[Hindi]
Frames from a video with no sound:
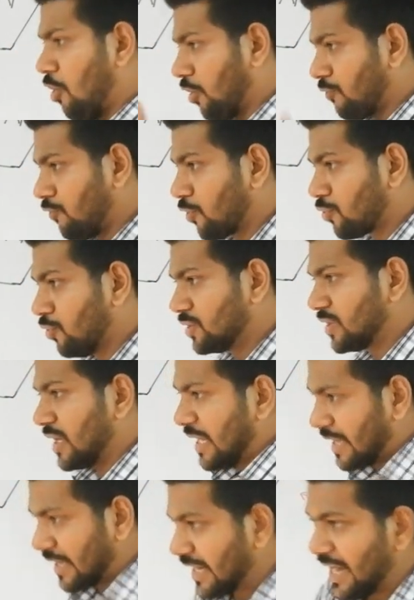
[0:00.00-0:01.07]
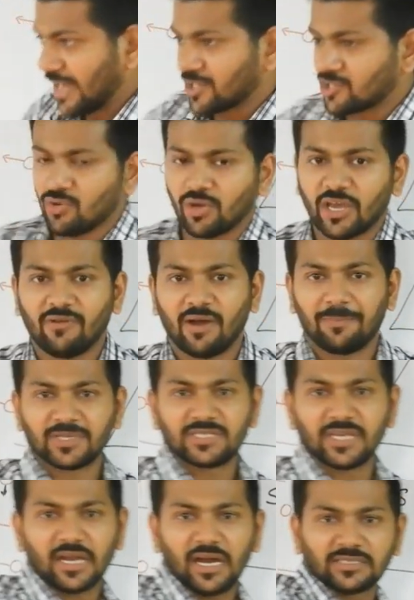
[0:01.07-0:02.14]
और वो खुद रिलैक्स होकर वापस
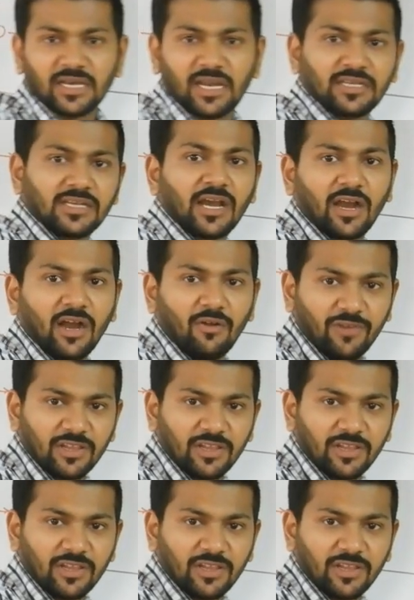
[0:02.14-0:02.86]
से कहाँ चला जाएगा